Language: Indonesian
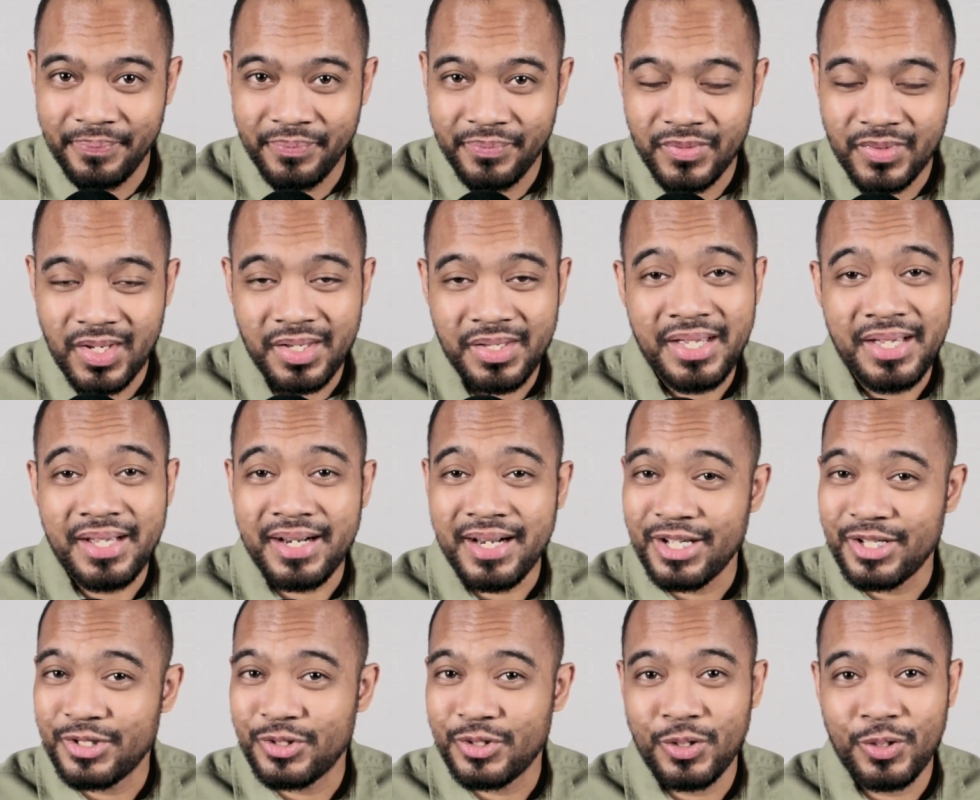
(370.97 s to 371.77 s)
Jadi
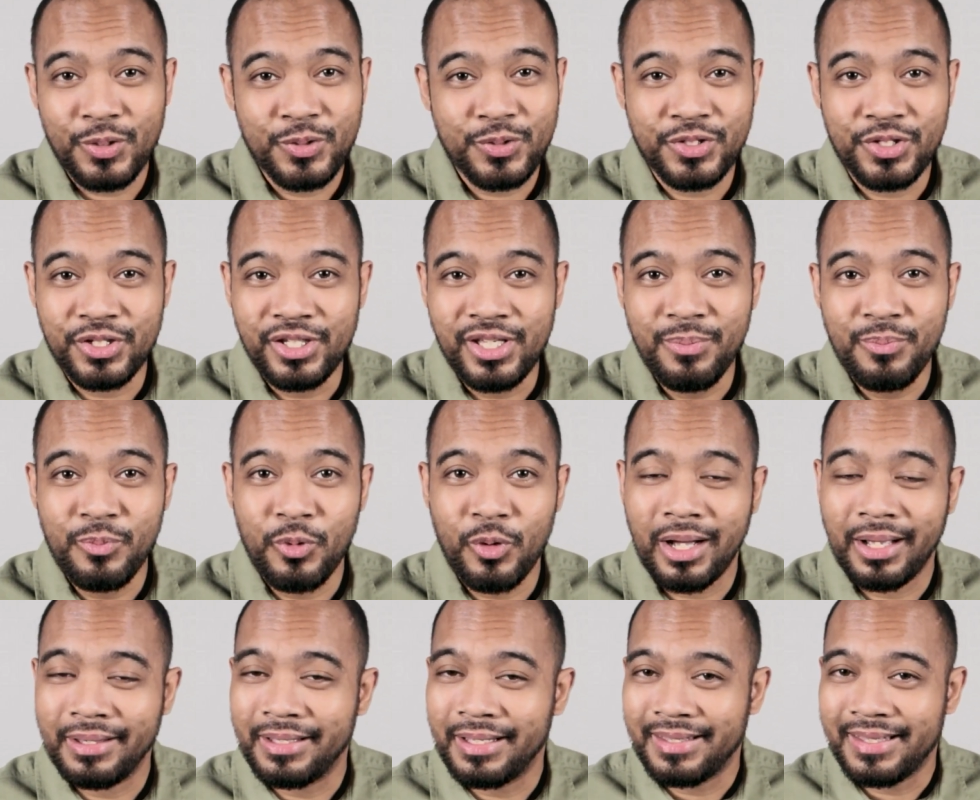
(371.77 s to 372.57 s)
resolusinya
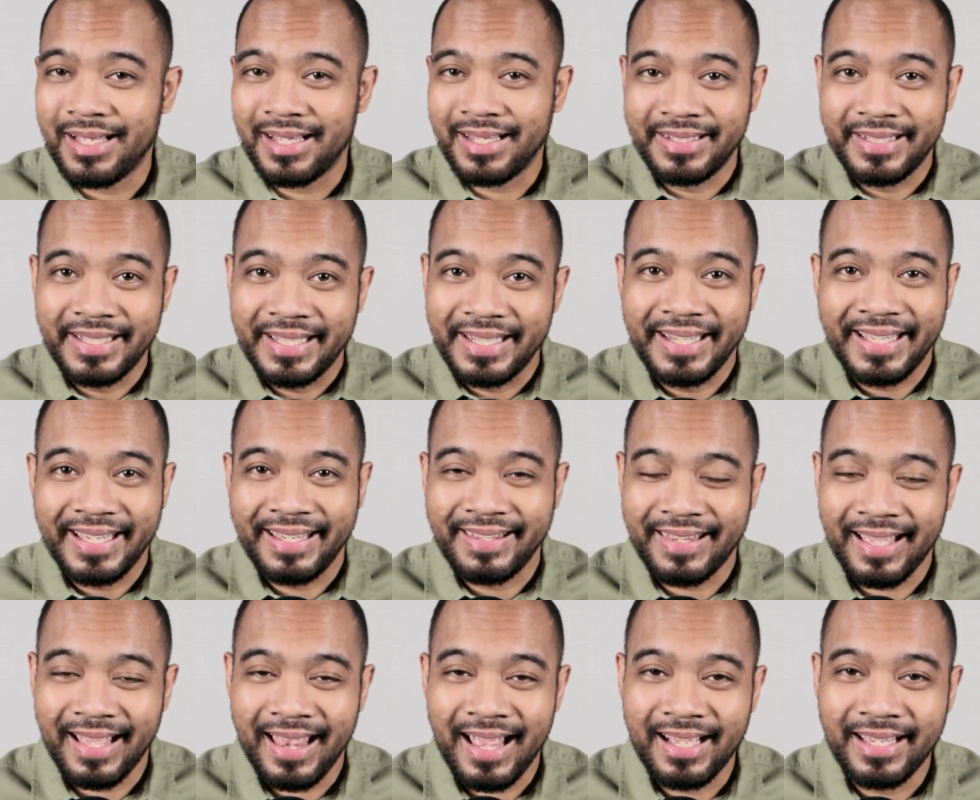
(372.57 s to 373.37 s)
bukan tentang diri
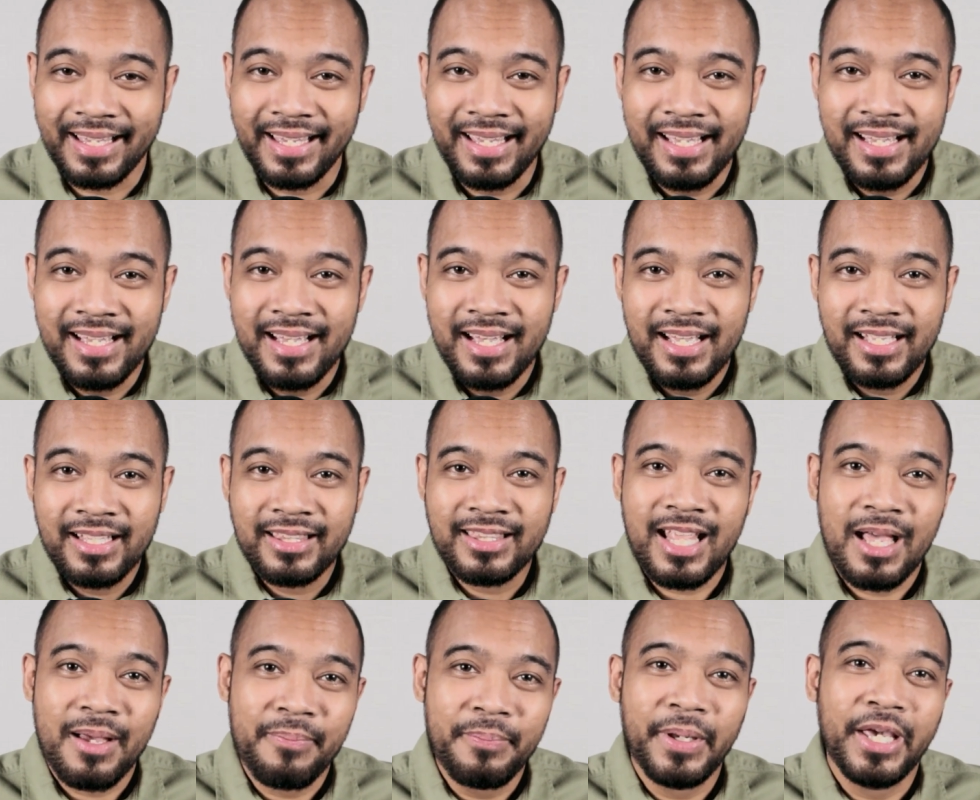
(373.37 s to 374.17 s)
kita lagi,
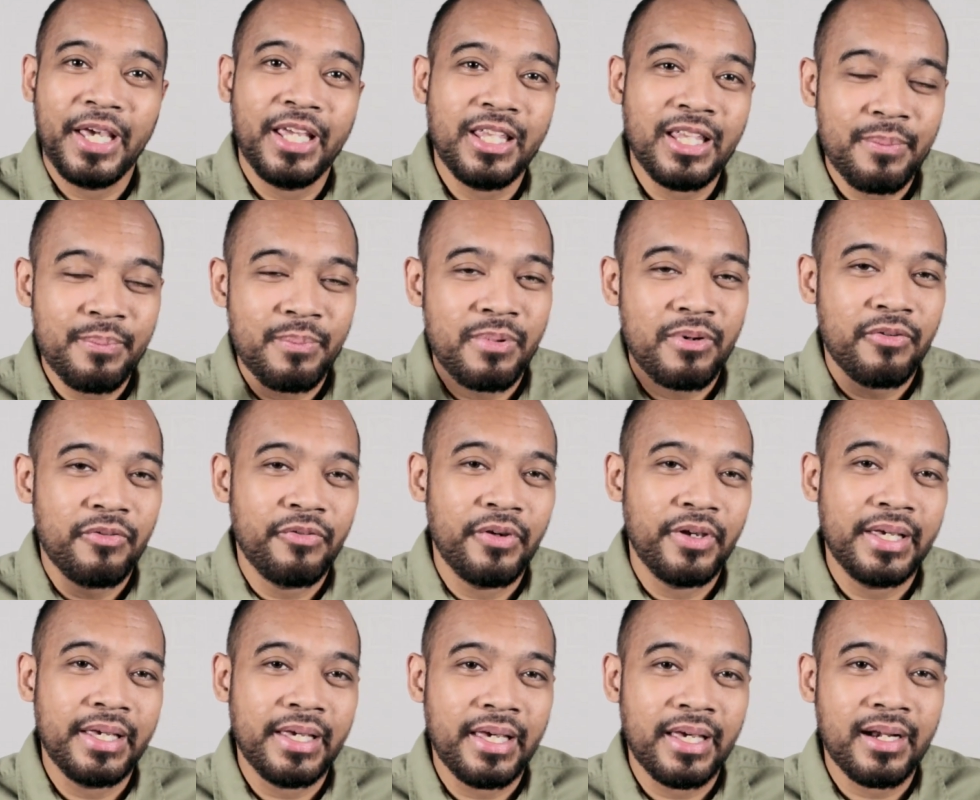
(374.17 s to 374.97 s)
tapi kita
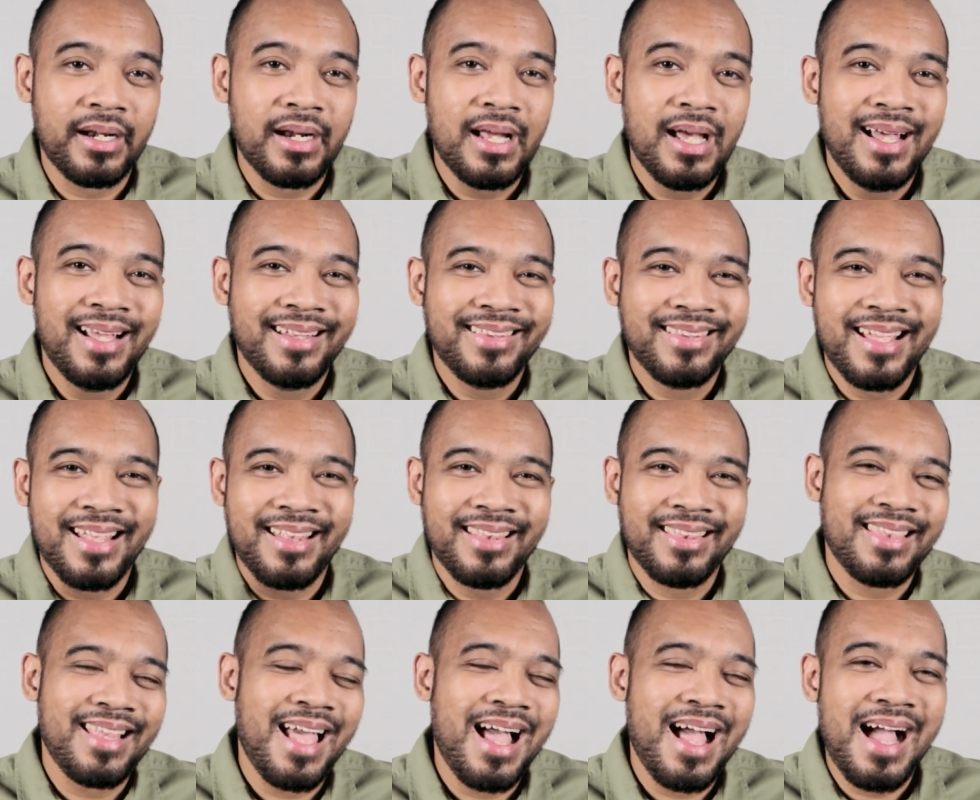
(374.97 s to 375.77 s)
berpikir
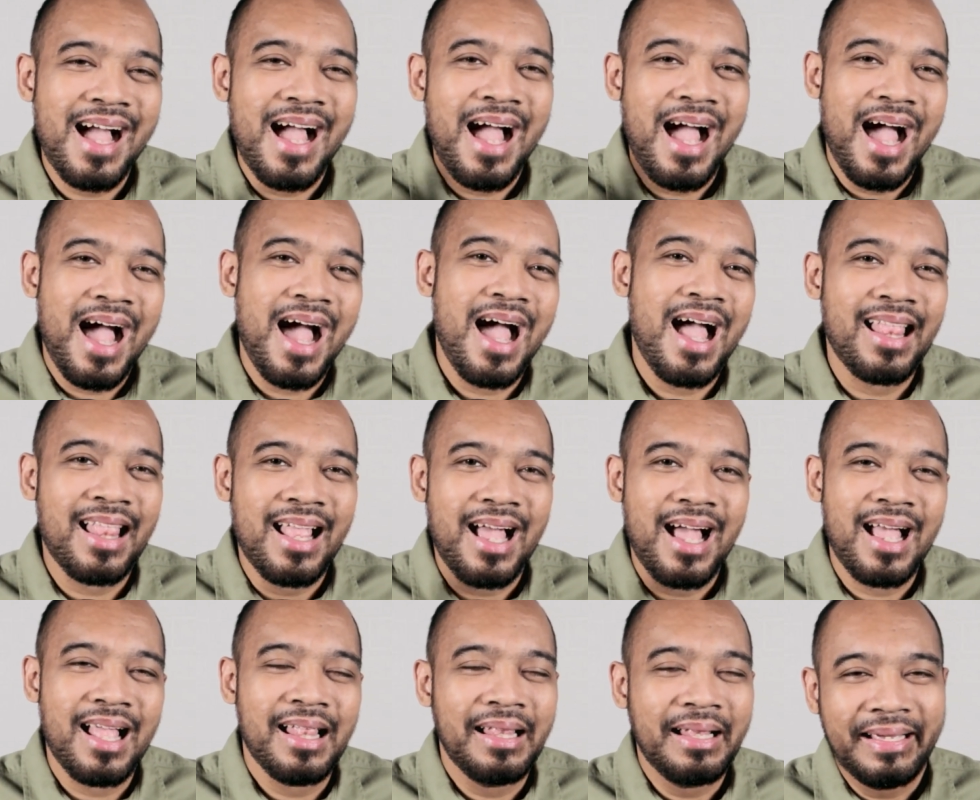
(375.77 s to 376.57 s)
tentang
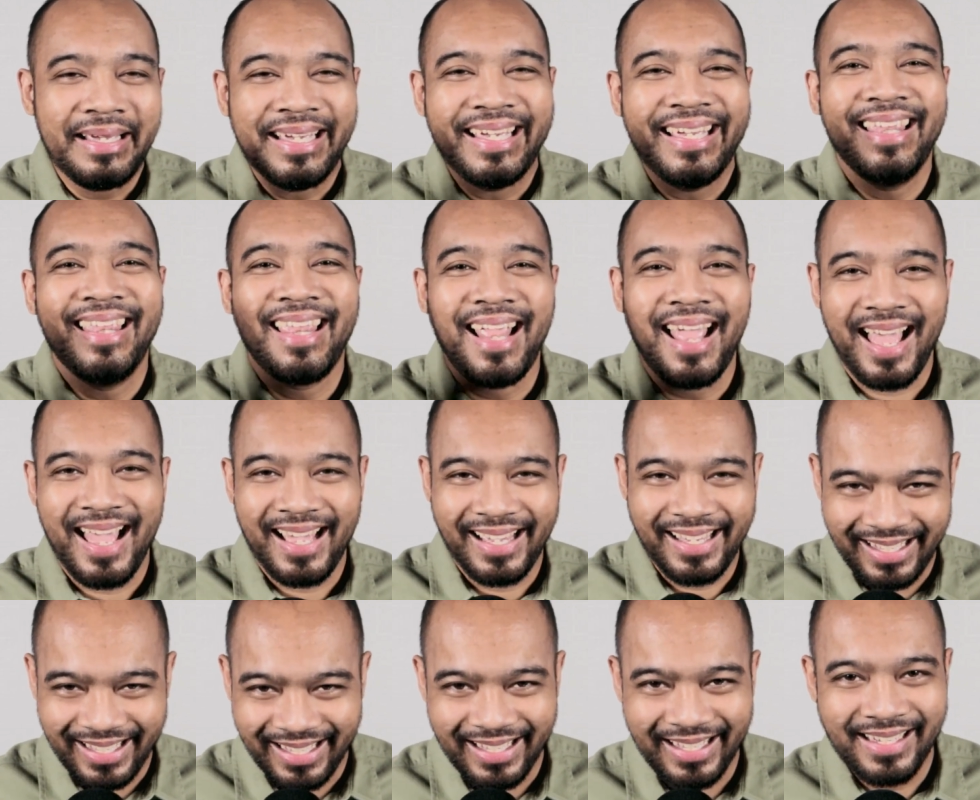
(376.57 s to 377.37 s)
hal-hal
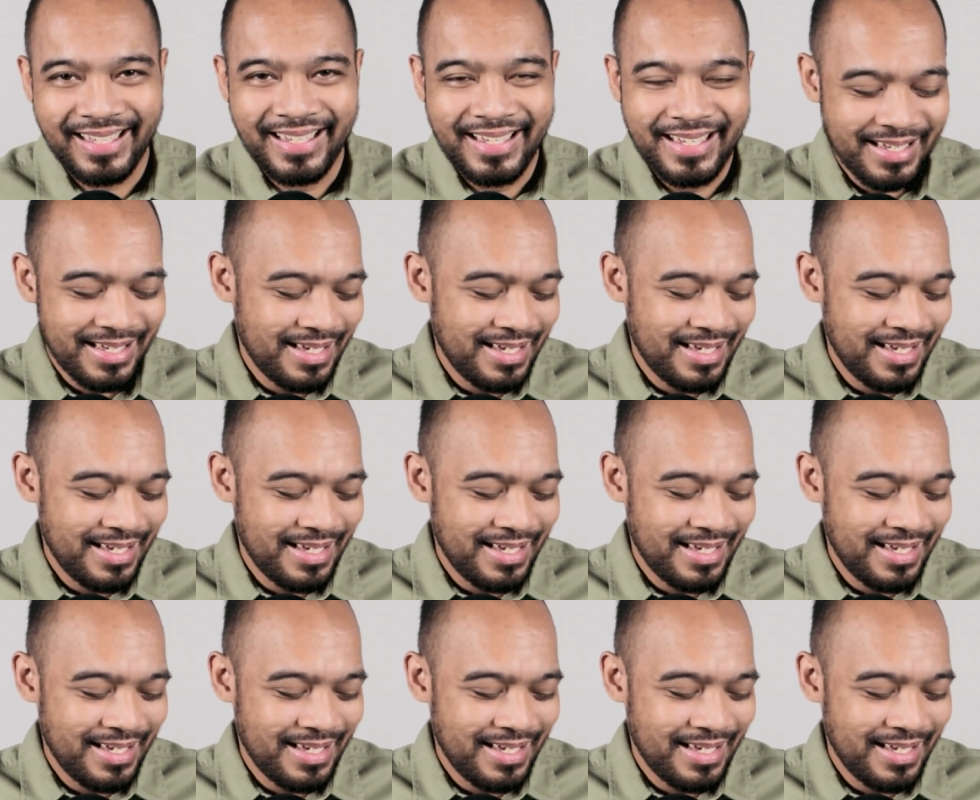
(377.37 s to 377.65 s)
ilahi.